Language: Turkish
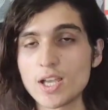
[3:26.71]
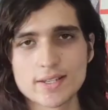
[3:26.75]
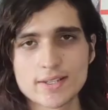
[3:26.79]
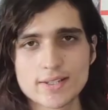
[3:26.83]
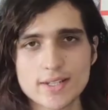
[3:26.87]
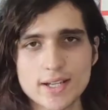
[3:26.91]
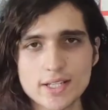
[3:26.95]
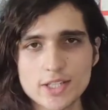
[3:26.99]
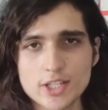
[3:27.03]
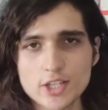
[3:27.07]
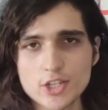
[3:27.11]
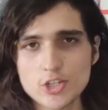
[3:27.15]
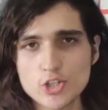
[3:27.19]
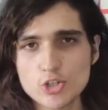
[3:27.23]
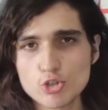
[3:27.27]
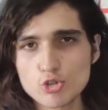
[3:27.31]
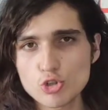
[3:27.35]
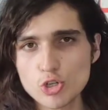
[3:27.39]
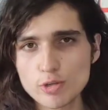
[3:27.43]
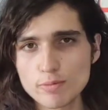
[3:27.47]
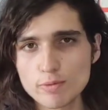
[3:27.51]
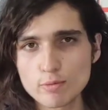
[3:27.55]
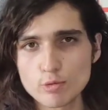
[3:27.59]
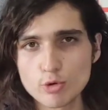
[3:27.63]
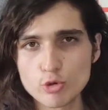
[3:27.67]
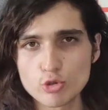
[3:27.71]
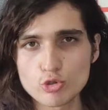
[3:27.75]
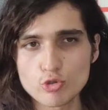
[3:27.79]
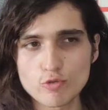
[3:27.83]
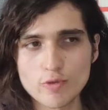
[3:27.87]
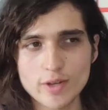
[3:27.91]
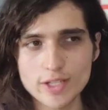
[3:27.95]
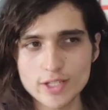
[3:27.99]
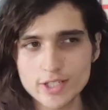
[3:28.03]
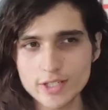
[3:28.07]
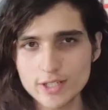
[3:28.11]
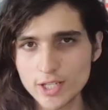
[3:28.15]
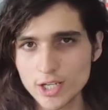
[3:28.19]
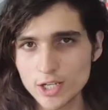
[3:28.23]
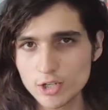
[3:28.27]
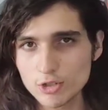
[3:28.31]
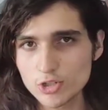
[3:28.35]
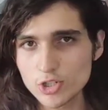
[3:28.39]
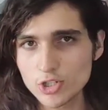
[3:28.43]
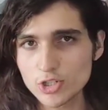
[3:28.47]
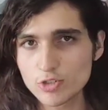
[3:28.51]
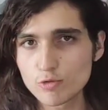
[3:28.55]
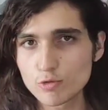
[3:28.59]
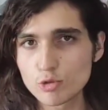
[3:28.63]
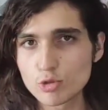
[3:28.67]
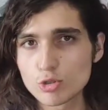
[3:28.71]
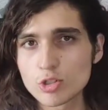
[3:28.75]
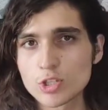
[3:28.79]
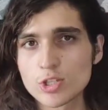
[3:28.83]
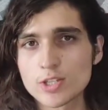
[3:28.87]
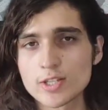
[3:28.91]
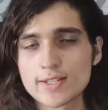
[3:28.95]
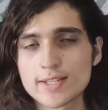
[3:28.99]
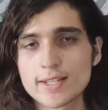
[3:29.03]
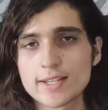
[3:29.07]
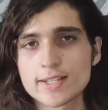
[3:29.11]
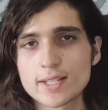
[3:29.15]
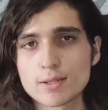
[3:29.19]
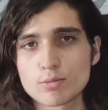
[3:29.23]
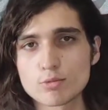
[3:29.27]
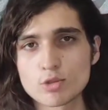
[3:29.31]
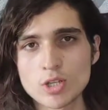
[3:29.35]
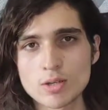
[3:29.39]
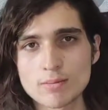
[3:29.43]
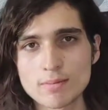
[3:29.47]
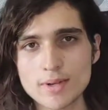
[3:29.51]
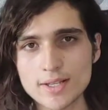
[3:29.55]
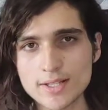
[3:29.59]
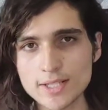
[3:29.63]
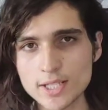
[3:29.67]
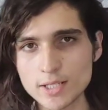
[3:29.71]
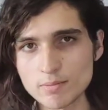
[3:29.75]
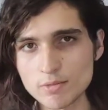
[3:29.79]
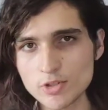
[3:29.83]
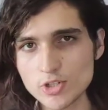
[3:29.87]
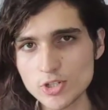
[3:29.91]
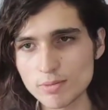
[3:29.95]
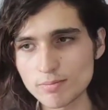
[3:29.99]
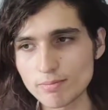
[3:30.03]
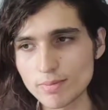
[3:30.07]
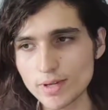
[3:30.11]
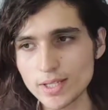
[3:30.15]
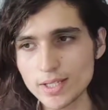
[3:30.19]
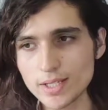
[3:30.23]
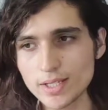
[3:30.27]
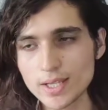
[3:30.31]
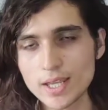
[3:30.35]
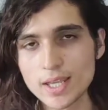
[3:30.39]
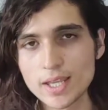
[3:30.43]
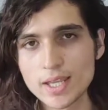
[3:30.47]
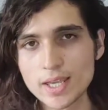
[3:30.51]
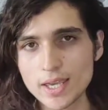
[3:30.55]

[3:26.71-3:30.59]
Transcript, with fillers: Zaten işin şöyle bir boyutu var. Daha önceki videoda da zaten bundan bahsetmiştim ben.